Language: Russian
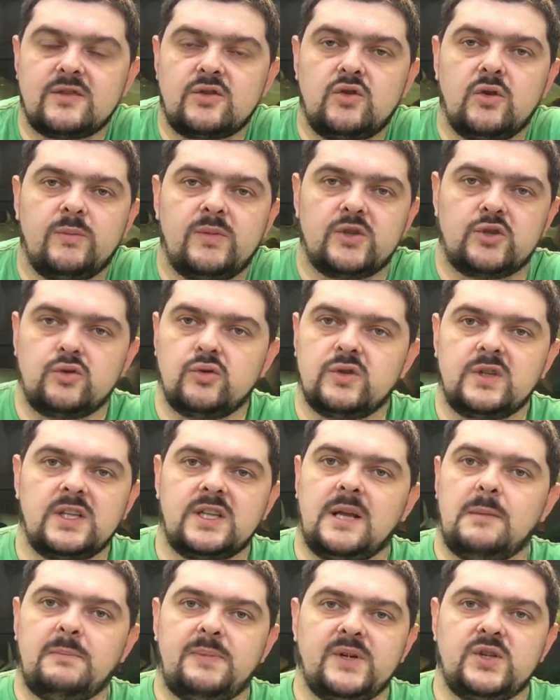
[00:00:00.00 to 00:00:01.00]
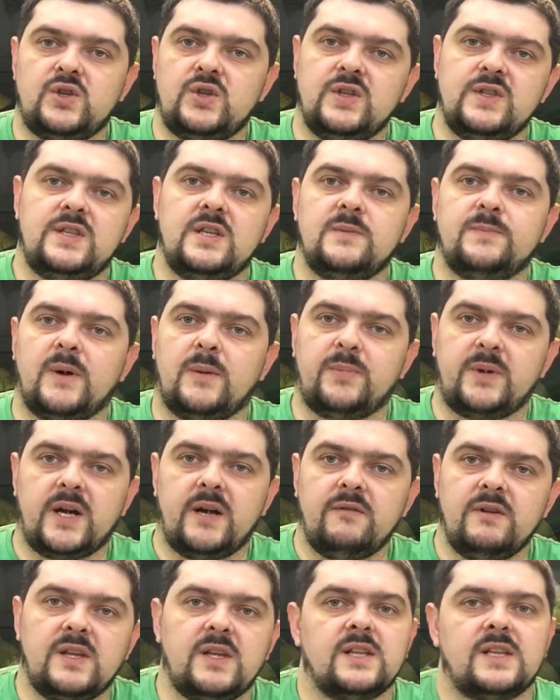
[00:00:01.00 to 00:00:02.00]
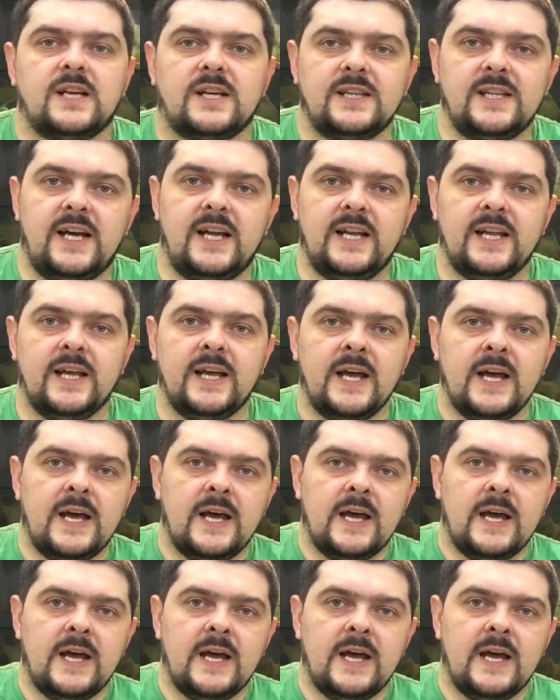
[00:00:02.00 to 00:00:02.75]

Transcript: чтобы что-то там почистить, поправить и так далее.